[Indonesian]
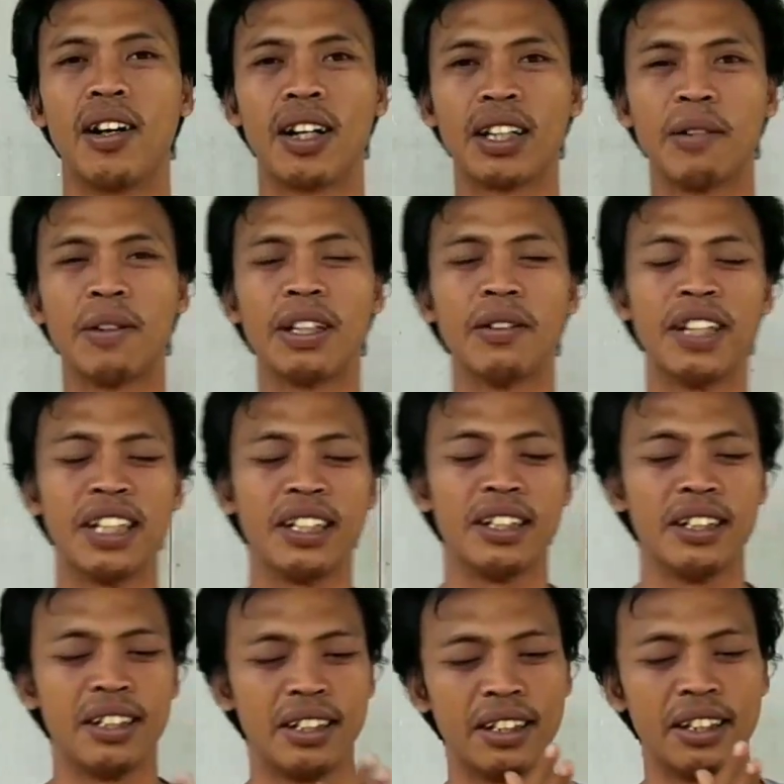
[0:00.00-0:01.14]
Oke teman-teman,
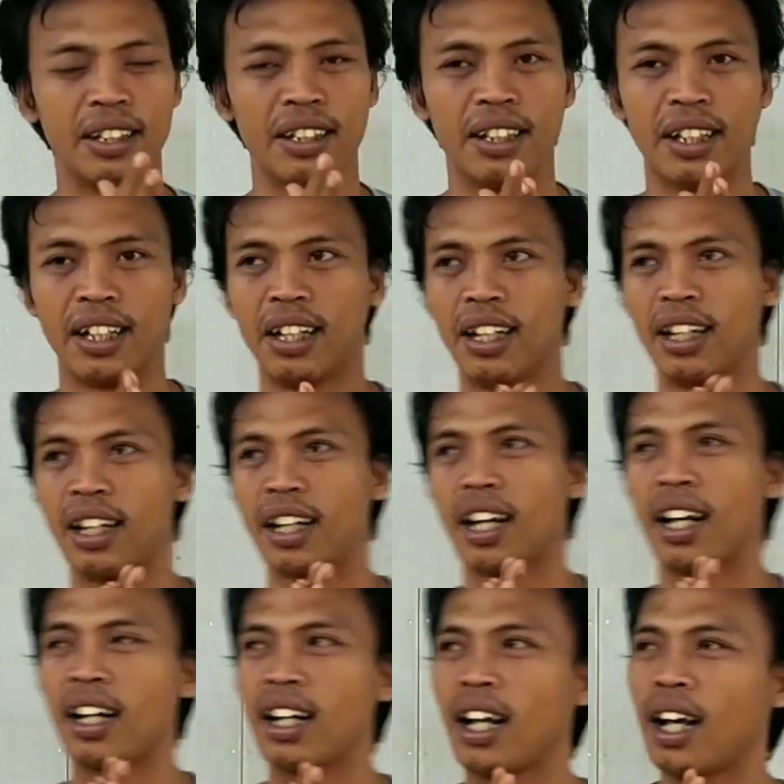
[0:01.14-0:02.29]

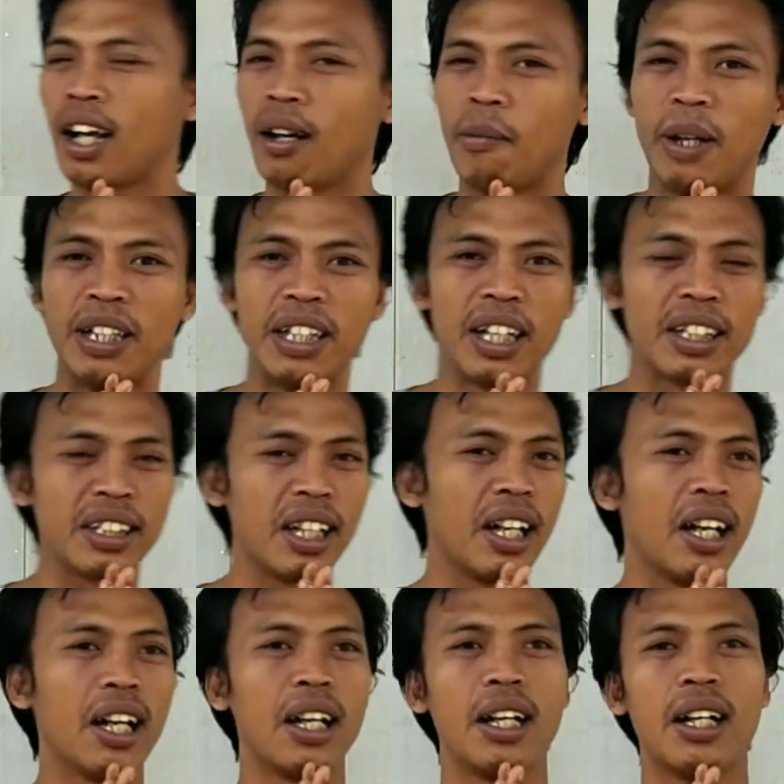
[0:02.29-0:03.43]
karena
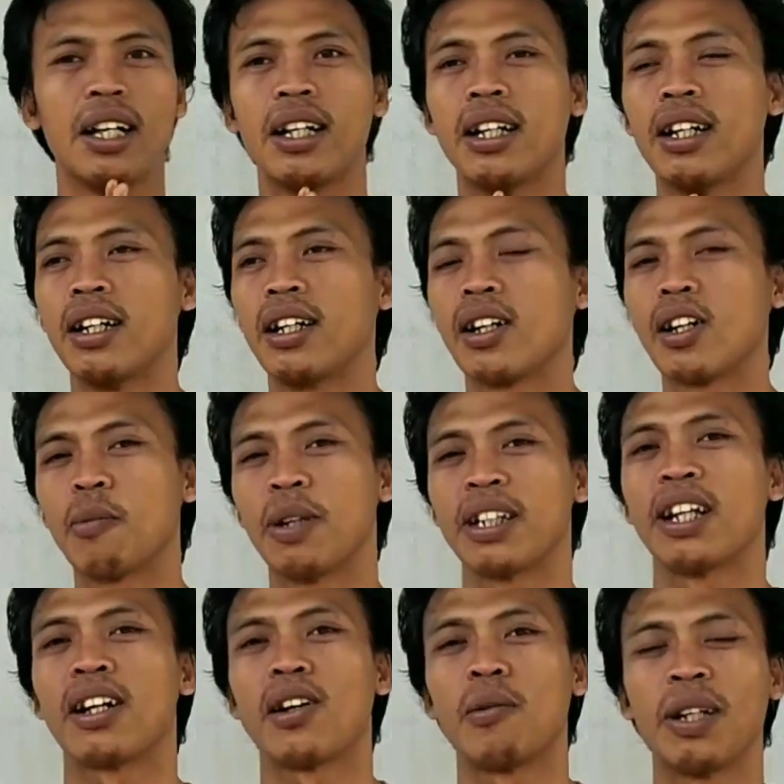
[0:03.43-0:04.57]
banyaknya
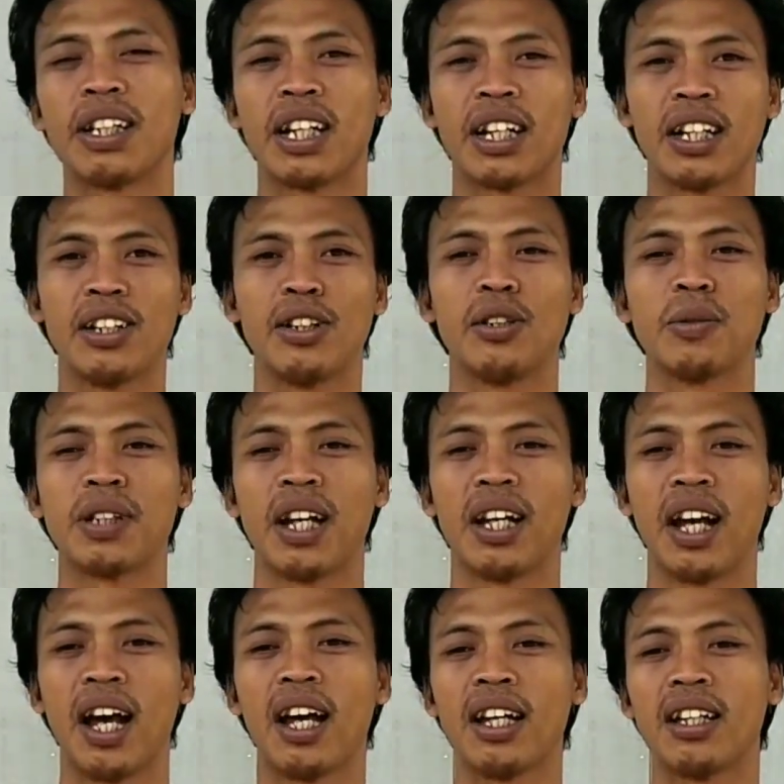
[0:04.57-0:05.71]
komentar-komentar di YouTube
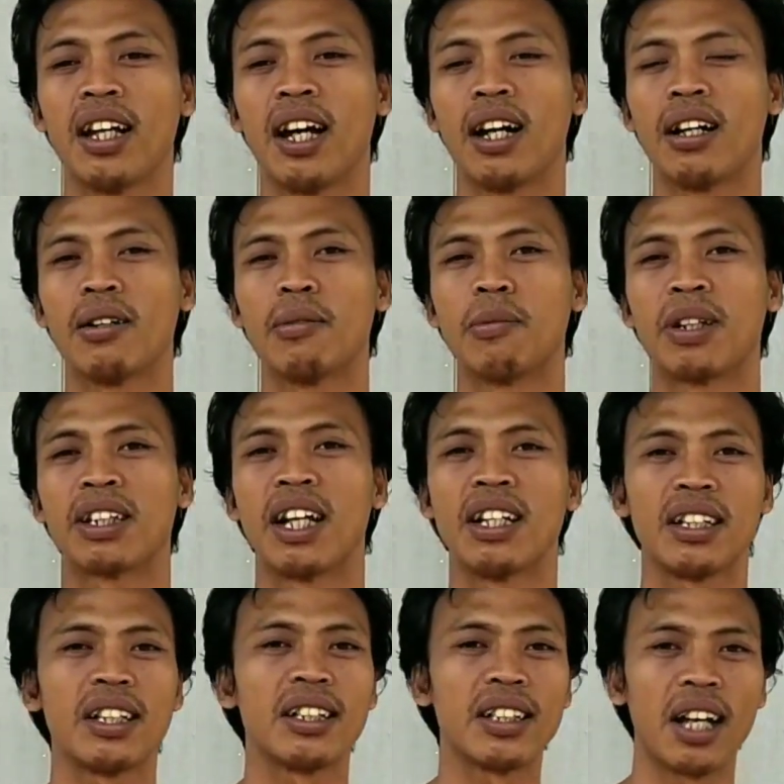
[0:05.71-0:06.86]
saya yang
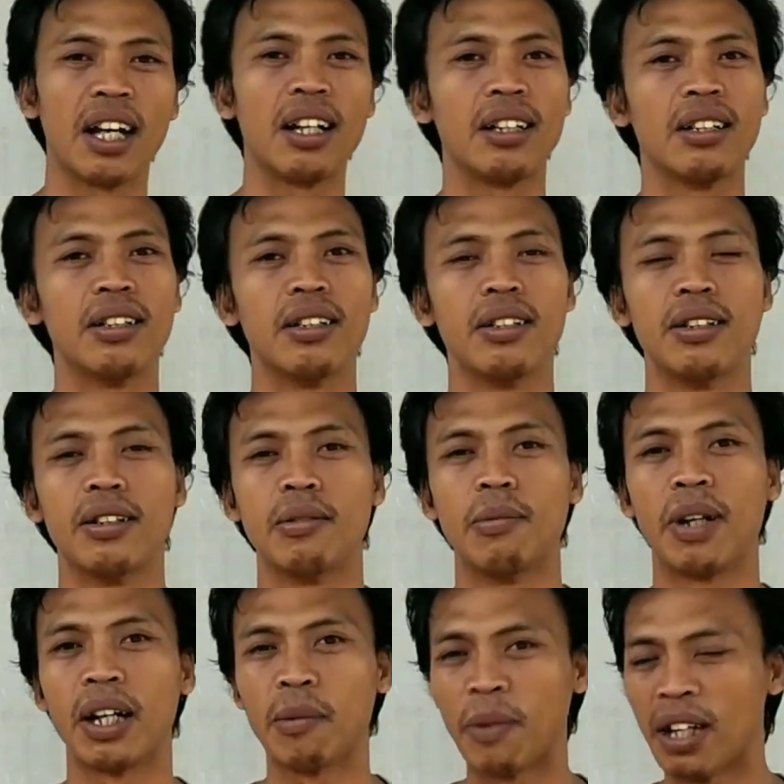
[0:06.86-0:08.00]
bertanya tentang
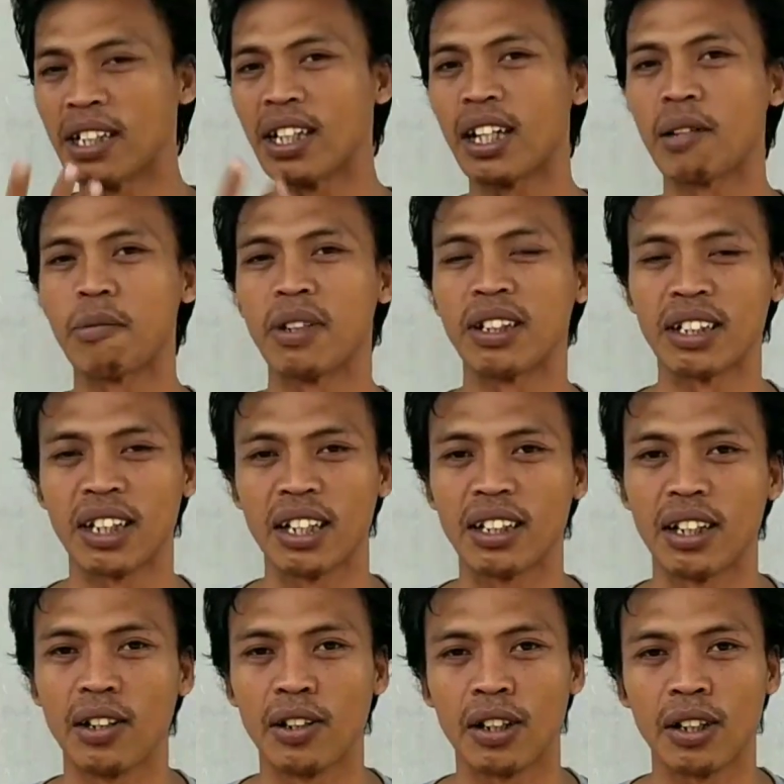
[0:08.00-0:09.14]
bagaimana cara menetaskan
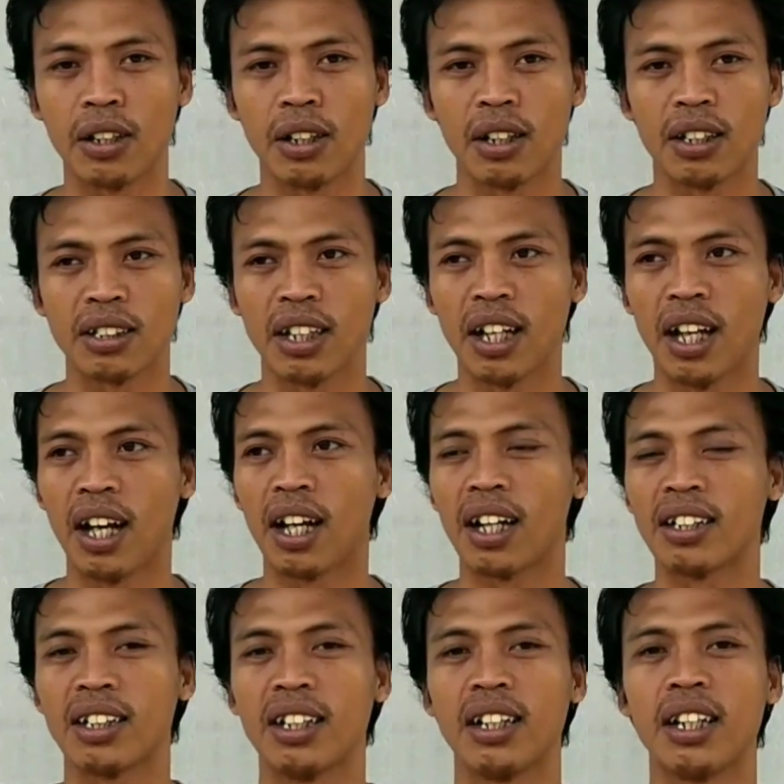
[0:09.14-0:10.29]
telur, saya
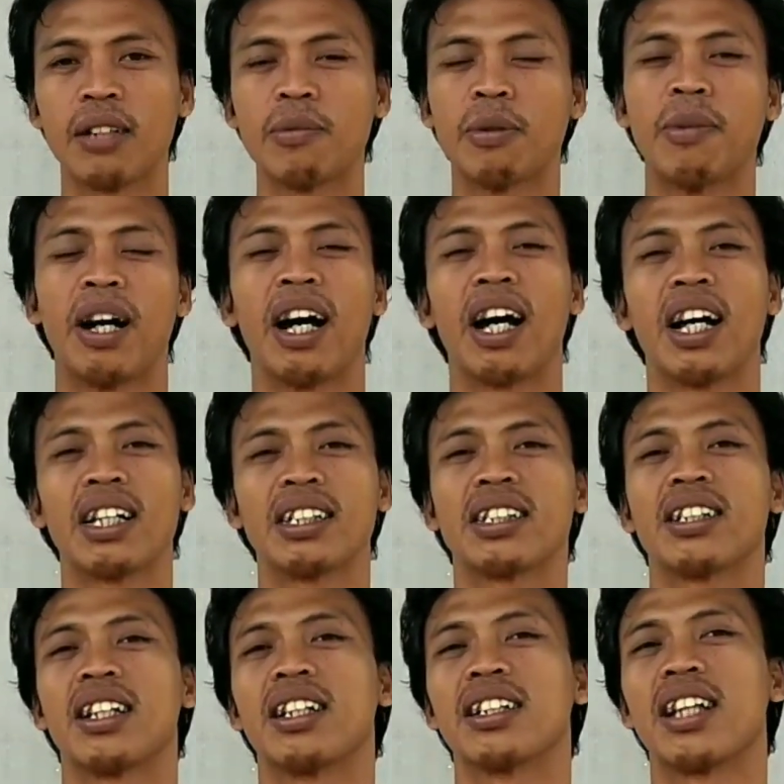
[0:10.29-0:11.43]
akan sedikit membahas
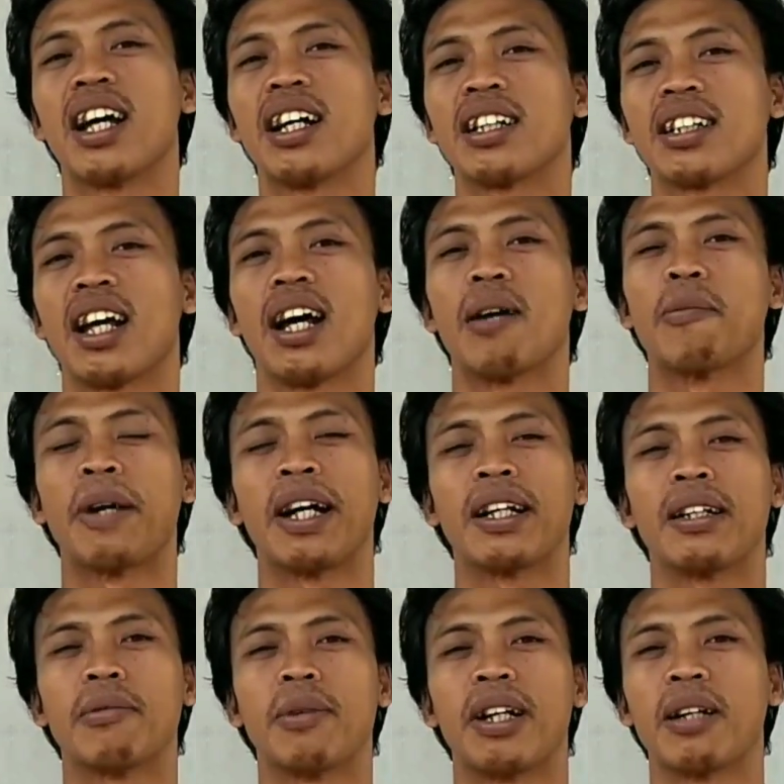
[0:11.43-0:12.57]
tentang
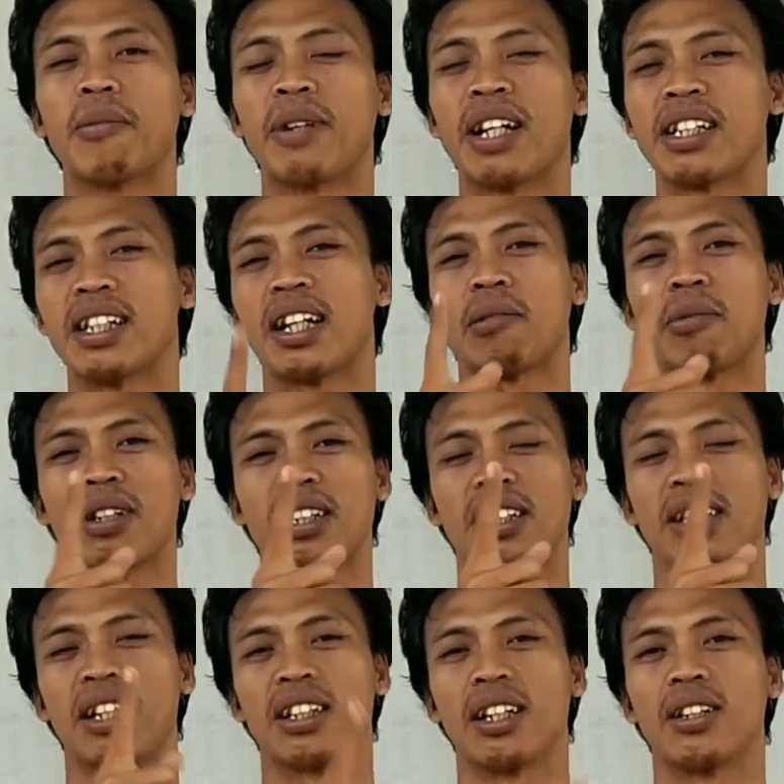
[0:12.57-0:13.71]
tahapan bagaimana cara
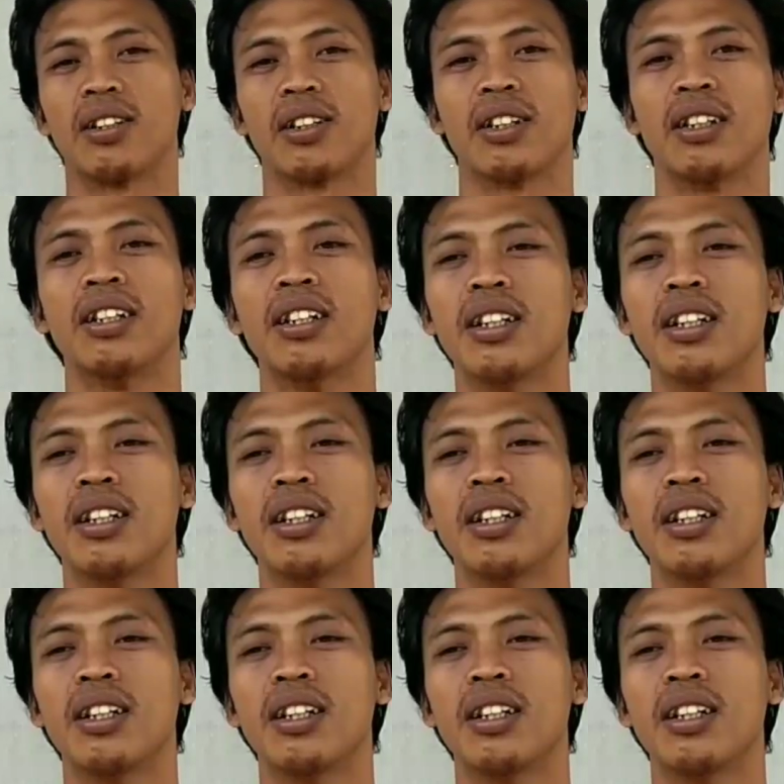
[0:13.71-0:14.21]
menetaskan telur